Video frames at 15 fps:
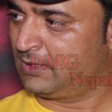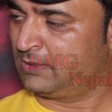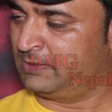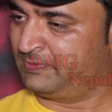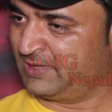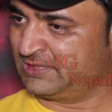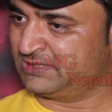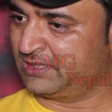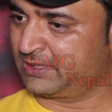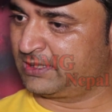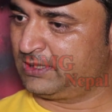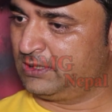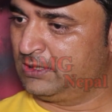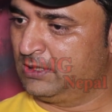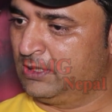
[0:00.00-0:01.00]
नेपाल
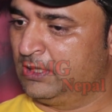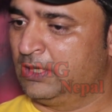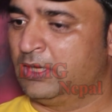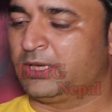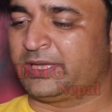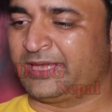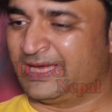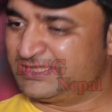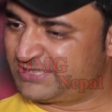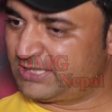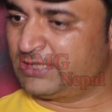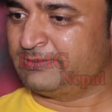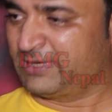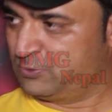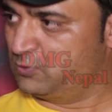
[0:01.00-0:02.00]
जाके क्या
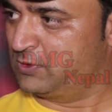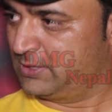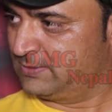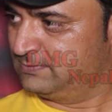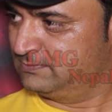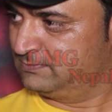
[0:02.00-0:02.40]
चाहिए मैं दूँगा